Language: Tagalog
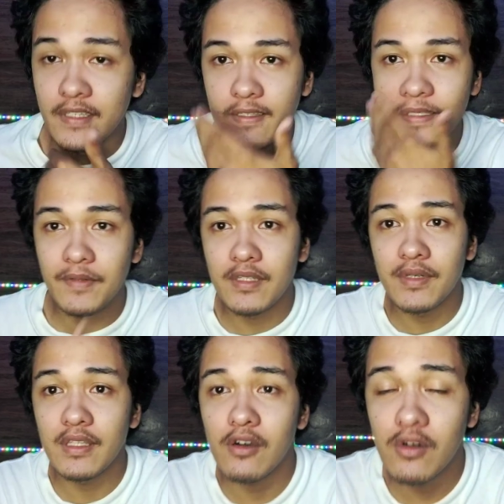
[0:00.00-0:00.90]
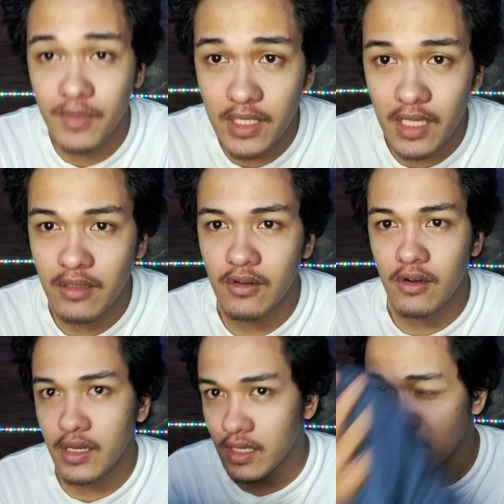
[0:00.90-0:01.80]
Hindi pa naman ako masyadong
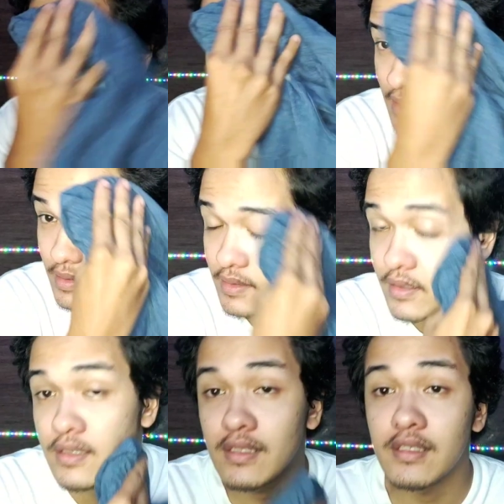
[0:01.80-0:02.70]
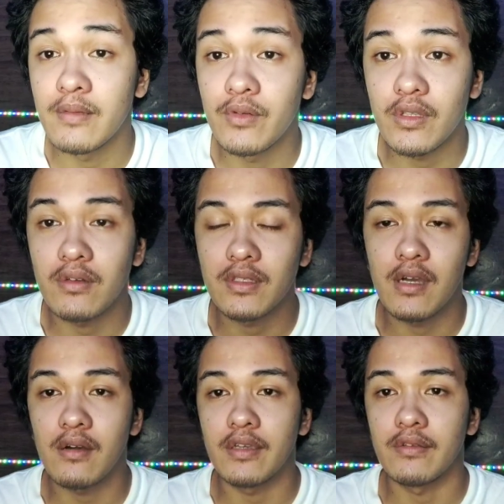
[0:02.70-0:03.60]
okay kasi nisipon ako
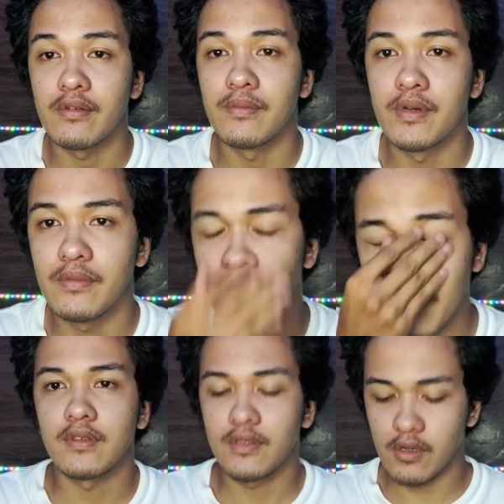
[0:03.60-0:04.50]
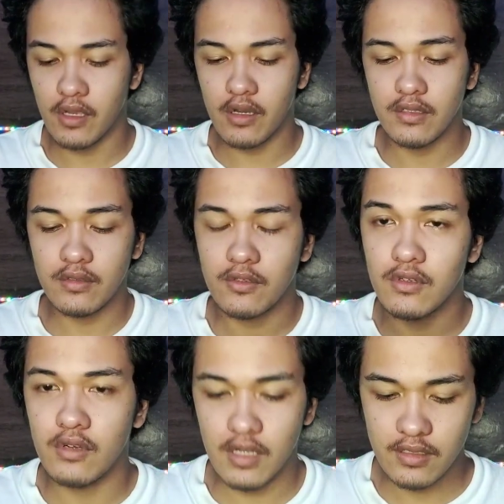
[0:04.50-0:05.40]
tsaka ako inuubo. So ayun,
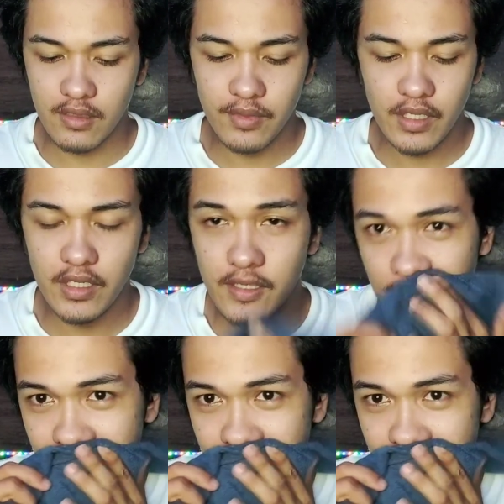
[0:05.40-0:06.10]
gusto ko lang sabihin